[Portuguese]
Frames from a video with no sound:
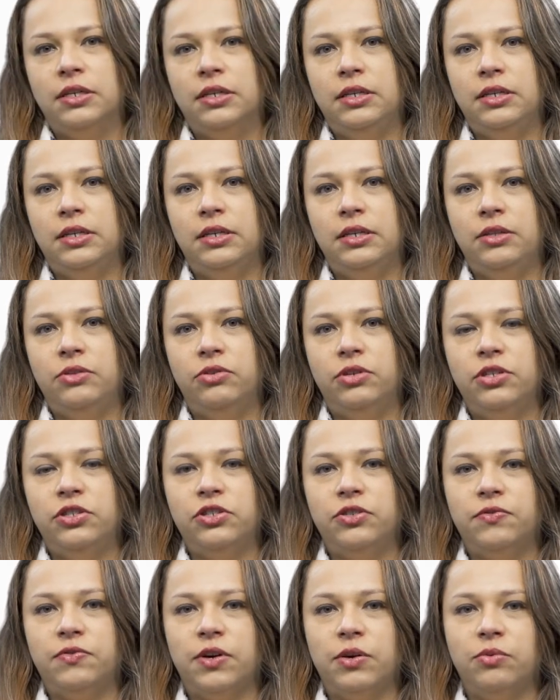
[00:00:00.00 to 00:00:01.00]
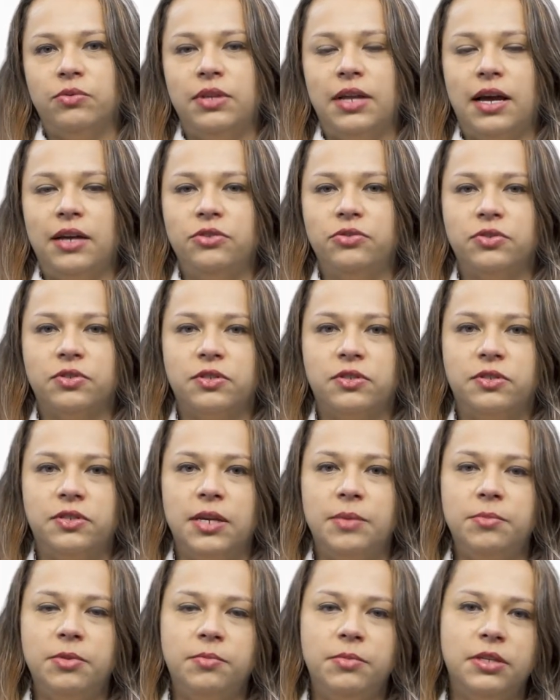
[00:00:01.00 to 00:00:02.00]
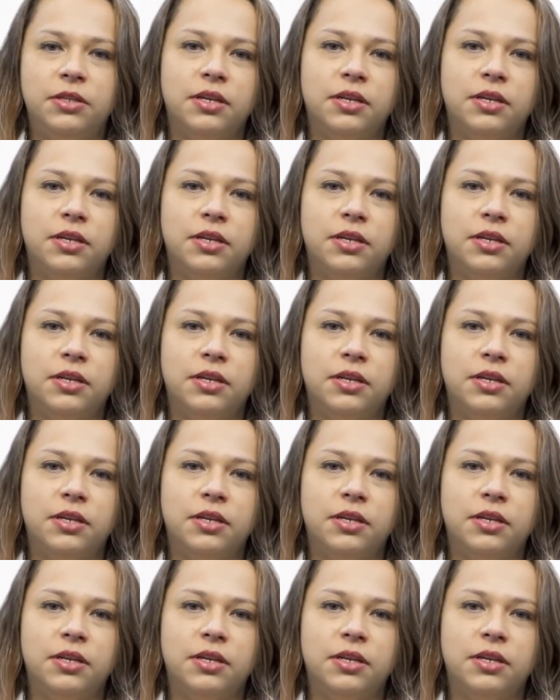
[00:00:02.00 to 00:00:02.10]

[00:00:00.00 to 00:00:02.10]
e durante a faculdade eu sempre me